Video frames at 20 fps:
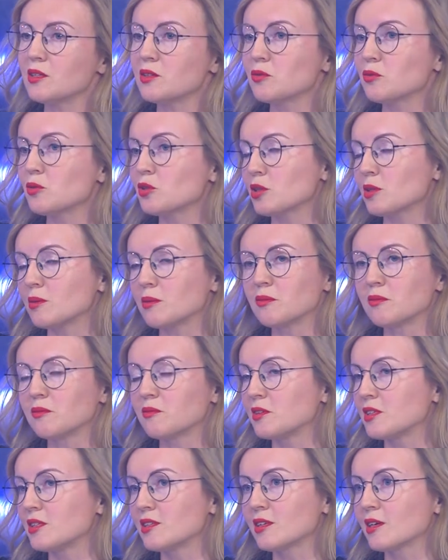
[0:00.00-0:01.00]
тоже
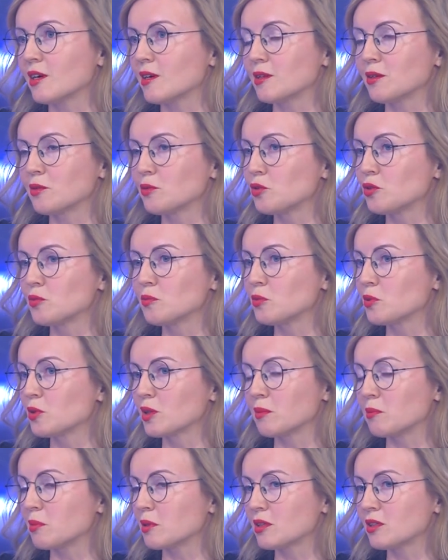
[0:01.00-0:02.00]
возникало очень
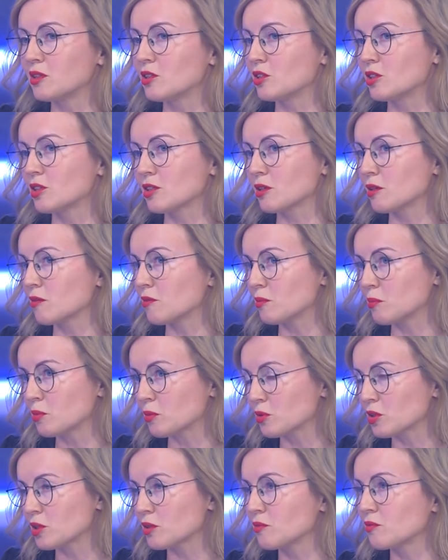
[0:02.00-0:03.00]
много практических
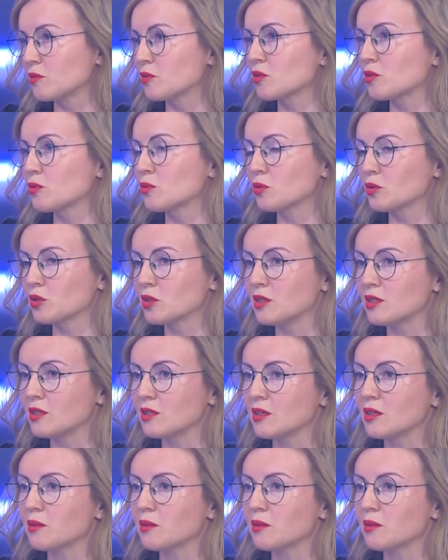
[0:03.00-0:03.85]
вопросов, сложностей.